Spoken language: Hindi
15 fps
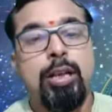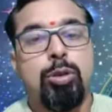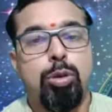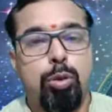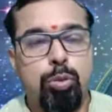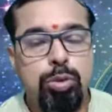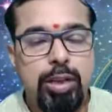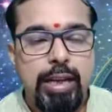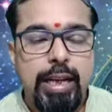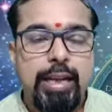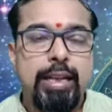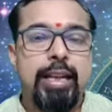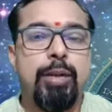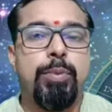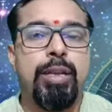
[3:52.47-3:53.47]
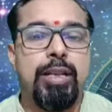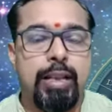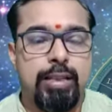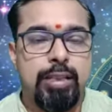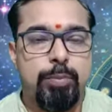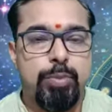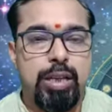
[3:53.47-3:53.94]
तो उनके लिए भी
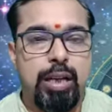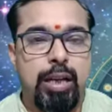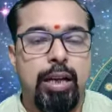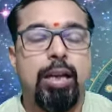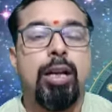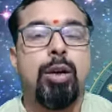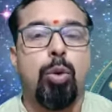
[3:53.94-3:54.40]
यह सप्ताह